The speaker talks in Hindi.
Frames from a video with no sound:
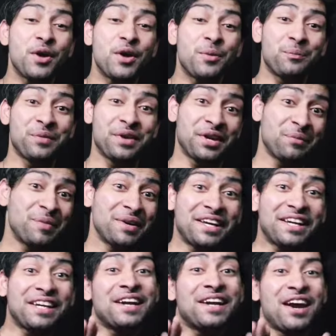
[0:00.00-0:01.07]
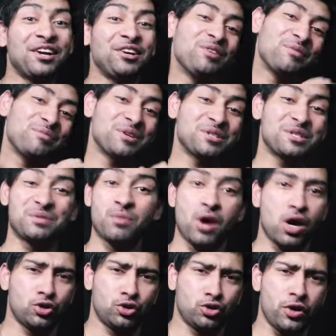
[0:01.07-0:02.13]
मेरे बेटे के 95 परसेंट
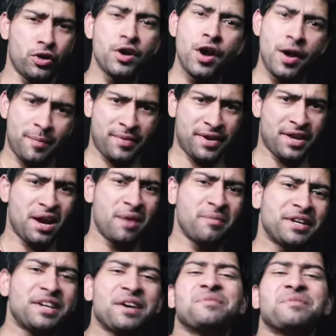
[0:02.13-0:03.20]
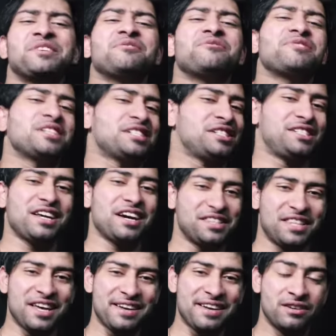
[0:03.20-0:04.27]
मार्क्स थे मेरा बेटा हमेशा फर्स्ट
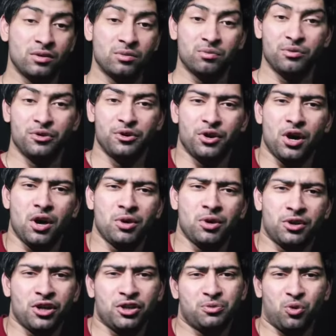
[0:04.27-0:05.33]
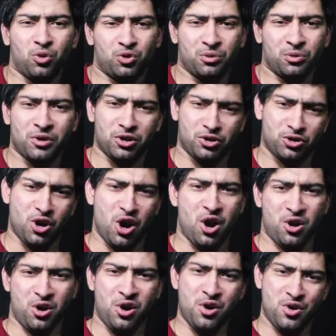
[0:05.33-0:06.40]
आता है मेरा बेटा स्पोर्ट्स में अच्छा
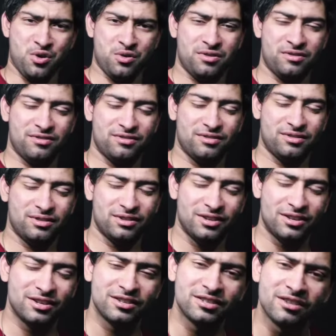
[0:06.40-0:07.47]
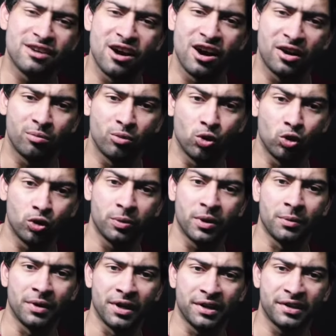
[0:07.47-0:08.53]
है हर मोड पर
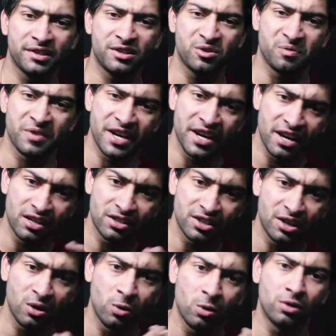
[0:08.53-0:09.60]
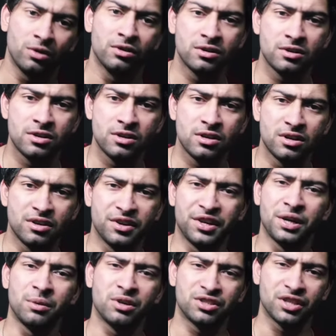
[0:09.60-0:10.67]
मिलेंगे तुम्हें ऐसे लोग
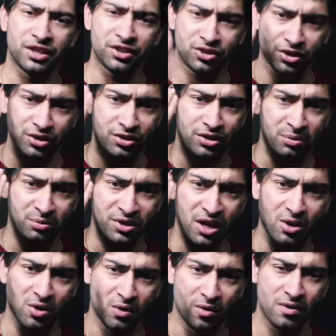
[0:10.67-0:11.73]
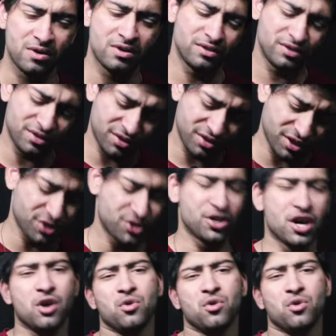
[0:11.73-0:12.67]
इन्हें बस एक चीज़ समझाओ कि जाओ